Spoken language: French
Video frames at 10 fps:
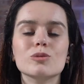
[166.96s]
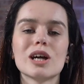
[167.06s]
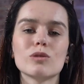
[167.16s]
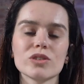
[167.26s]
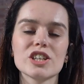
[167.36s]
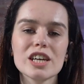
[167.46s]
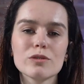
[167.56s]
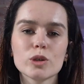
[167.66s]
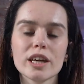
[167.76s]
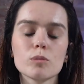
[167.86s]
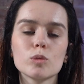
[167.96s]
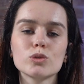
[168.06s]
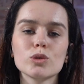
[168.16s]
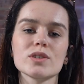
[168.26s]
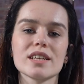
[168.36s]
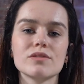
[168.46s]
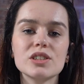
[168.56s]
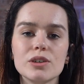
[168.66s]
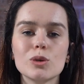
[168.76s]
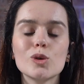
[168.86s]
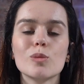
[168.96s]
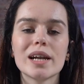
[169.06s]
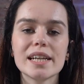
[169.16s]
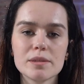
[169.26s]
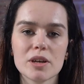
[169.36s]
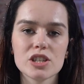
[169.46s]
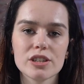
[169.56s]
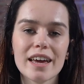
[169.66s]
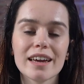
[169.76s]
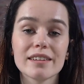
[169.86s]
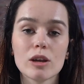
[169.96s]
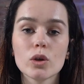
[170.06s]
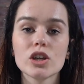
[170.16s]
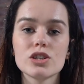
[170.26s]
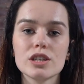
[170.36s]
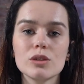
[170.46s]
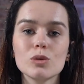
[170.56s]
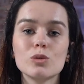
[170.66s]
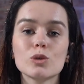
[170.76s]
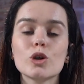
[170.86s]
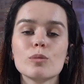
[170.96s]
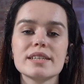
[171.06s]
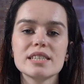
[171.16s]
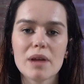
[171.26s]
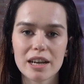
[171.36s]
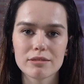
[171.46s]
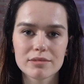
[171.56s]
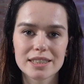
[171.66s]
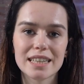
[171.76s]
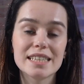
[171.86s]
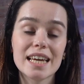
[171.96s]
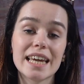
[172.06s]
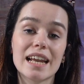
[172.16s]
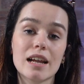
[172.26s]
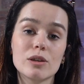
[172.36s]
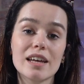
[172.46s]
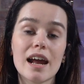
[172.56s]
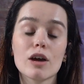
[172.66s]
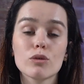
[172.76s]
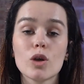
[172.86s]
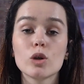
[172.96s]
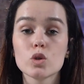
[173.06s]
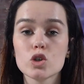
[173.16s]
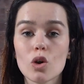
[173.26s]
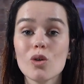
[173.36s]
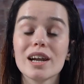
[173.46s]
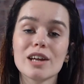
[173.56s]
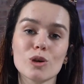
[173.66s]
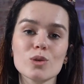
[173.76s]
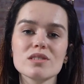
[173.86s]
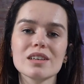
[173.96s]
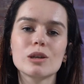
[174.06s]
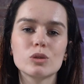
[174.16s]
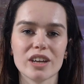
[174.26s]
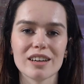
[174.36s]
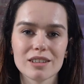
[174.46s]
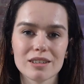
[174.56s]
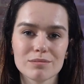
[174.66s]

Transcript: Nous l'avons déjà évoqué un peu plus tôt dans cette vidéo, le malade imaginaire est à l'origine une comédie ballet, c'est-à-dire qu'elle allie à la fois le chant, la danse et le théâtre.